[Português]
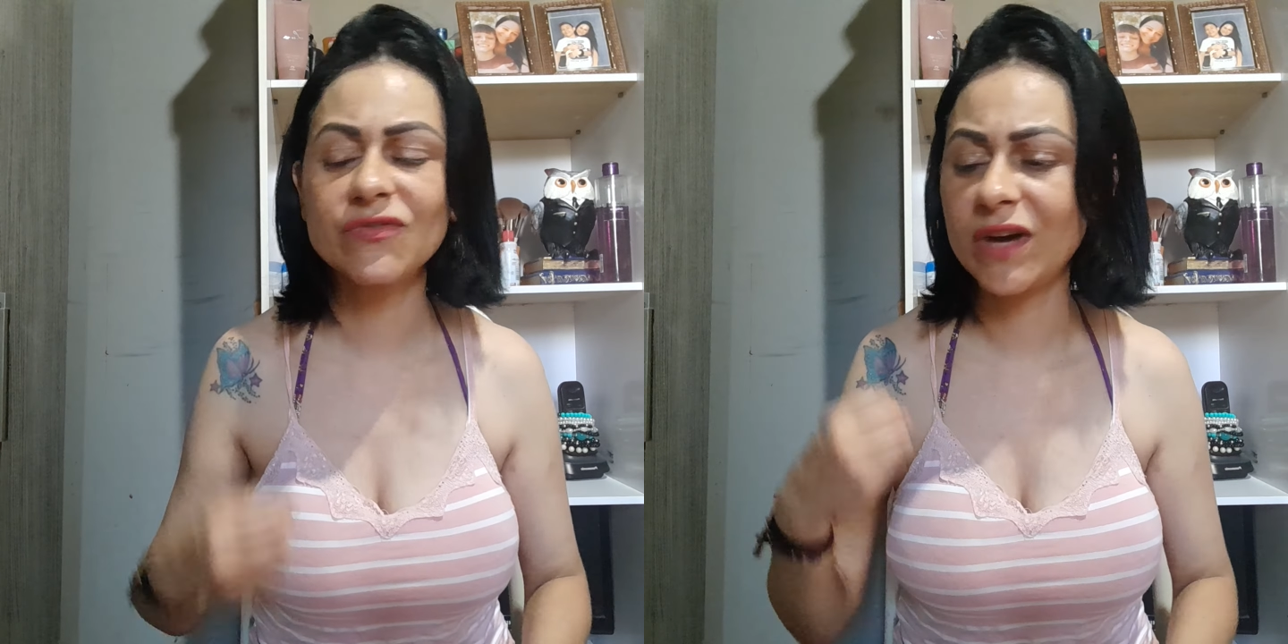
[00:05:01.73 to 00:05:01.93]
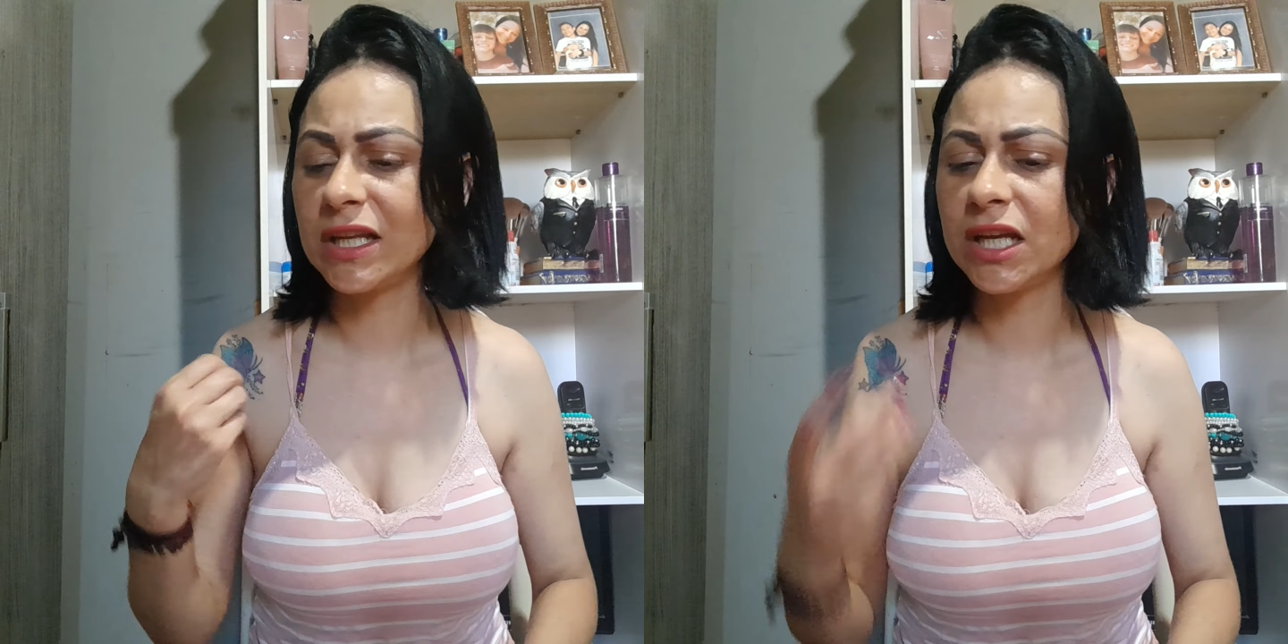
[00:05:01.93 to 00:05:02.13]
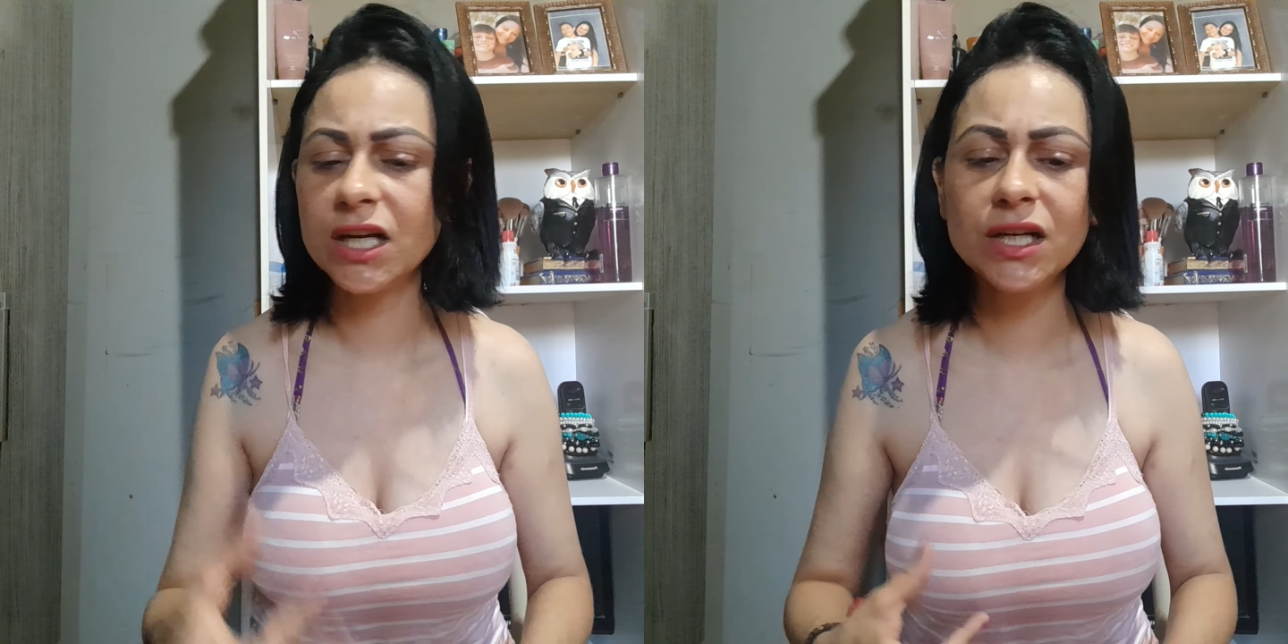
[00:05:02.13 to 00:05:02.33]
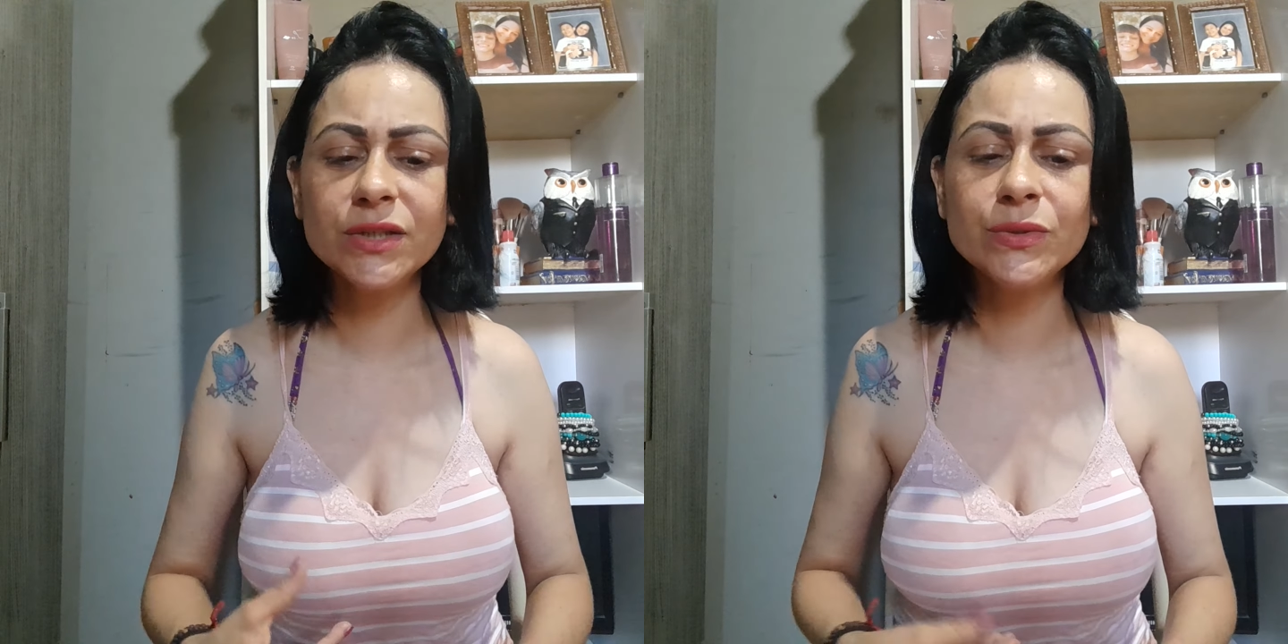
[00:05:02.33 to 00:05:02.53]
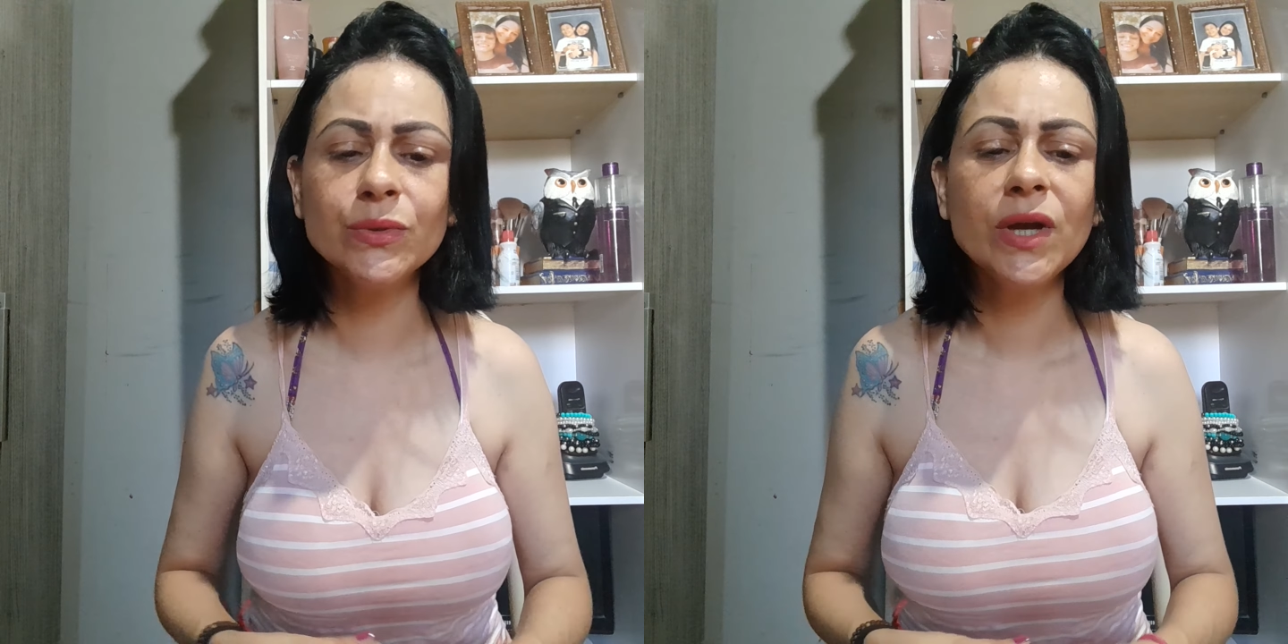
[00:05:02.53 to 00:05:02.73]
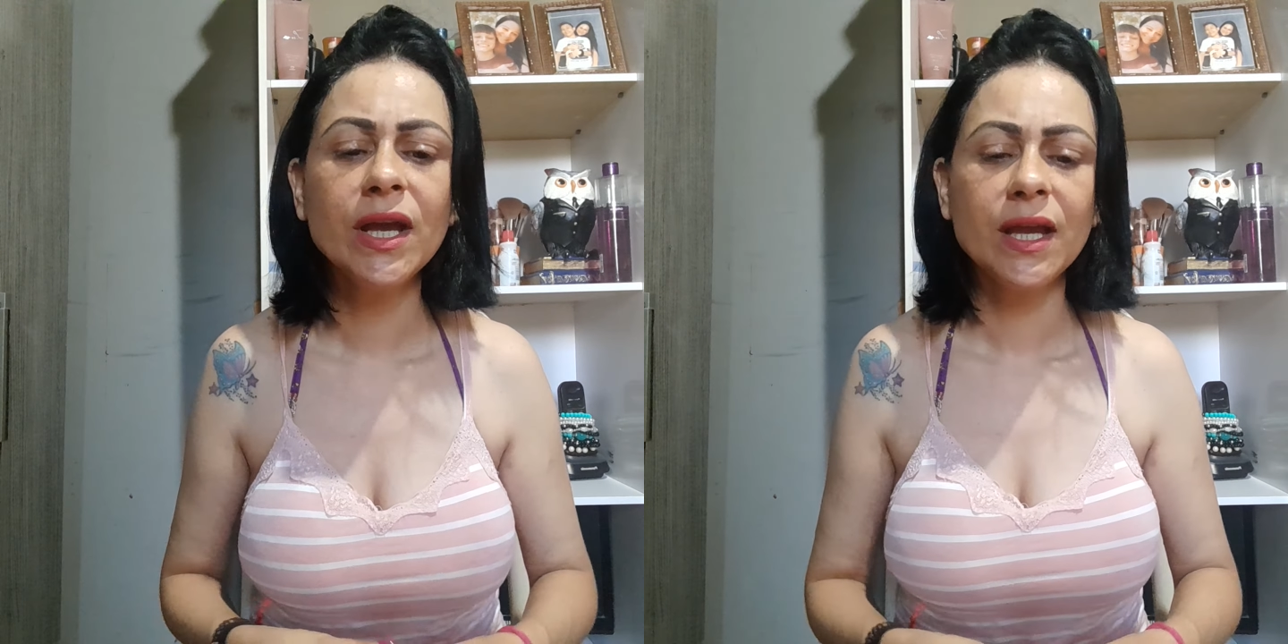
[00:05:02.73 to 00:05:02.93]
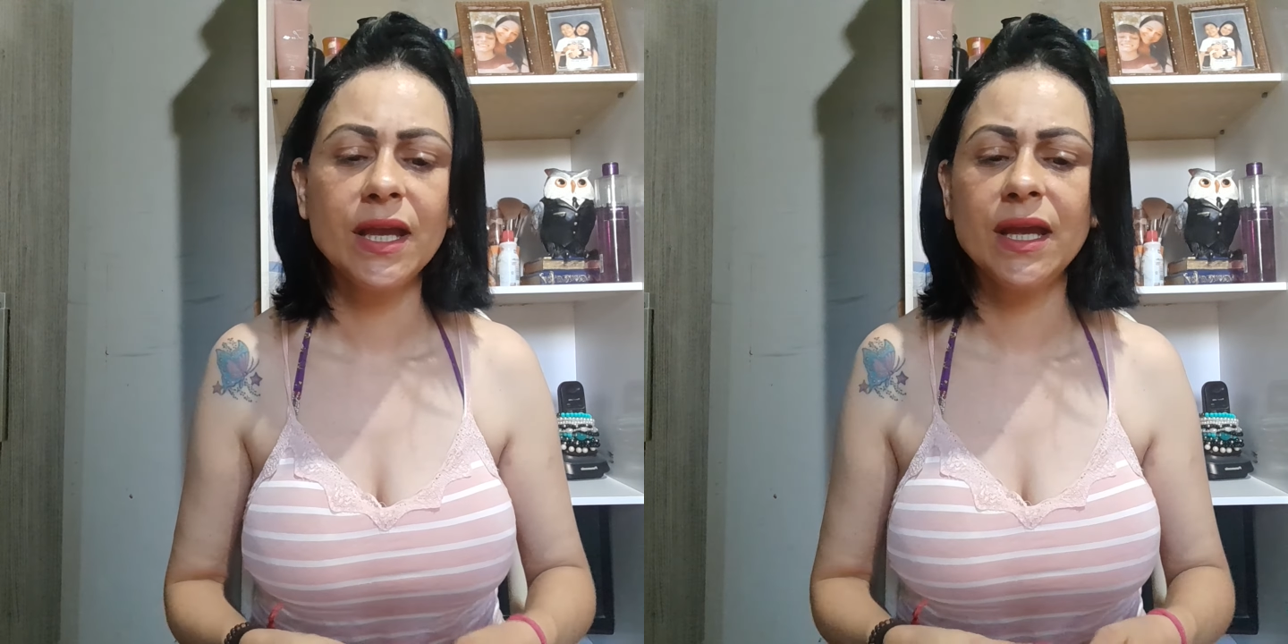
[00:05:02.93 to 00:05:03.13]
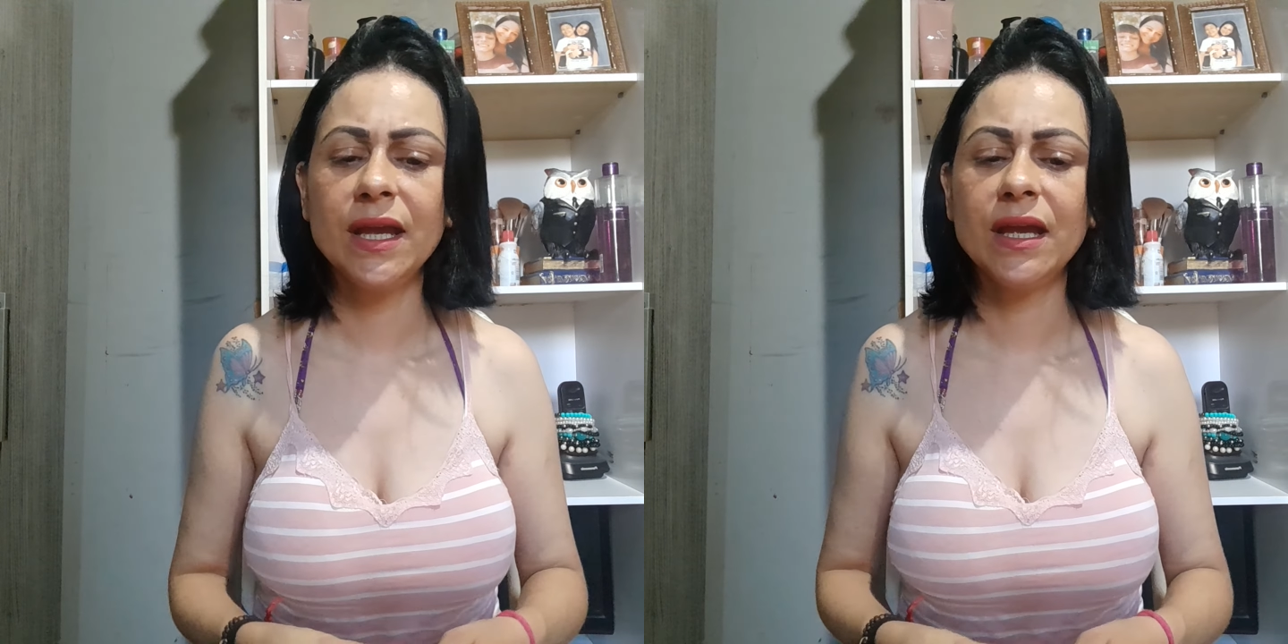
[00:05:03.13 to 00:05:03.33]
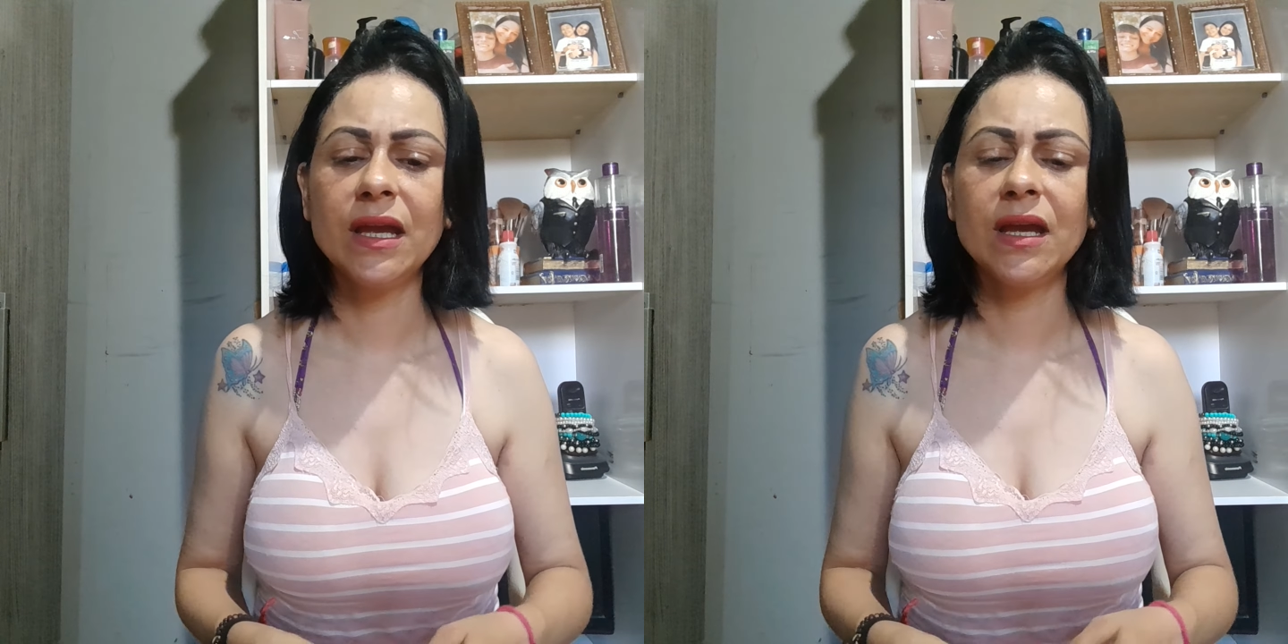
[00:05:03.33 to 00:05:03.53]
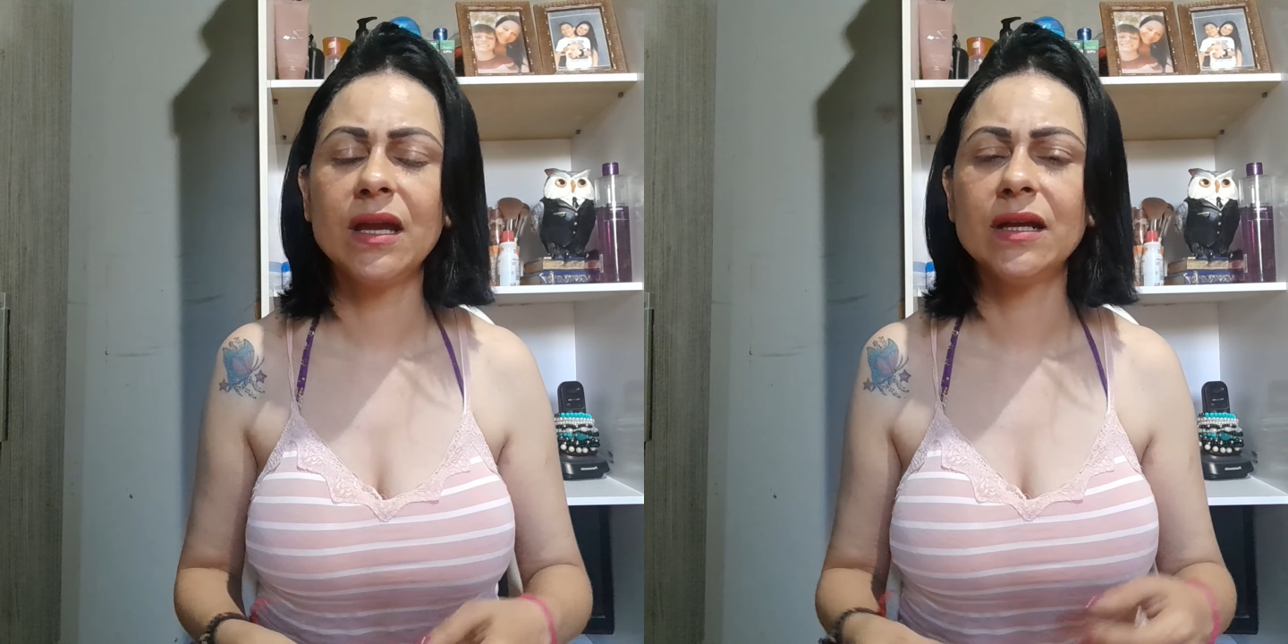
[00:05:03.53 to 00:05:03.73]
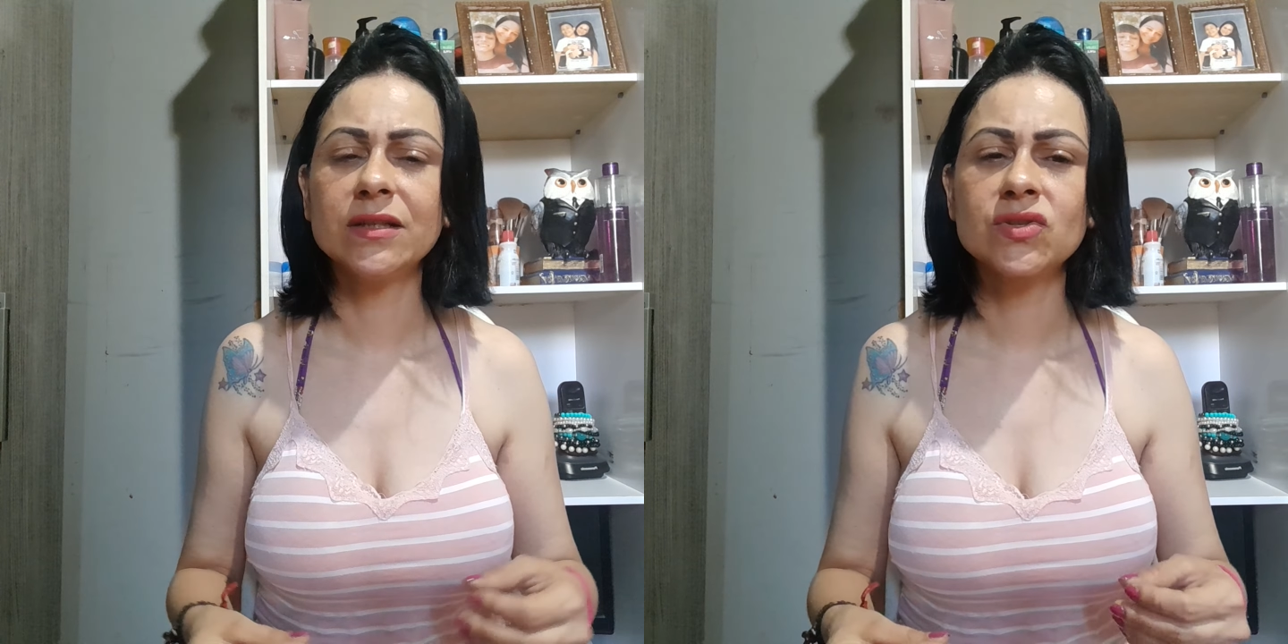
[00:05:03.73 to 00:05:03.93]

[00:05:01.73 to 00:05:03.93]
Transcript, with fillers: falando é,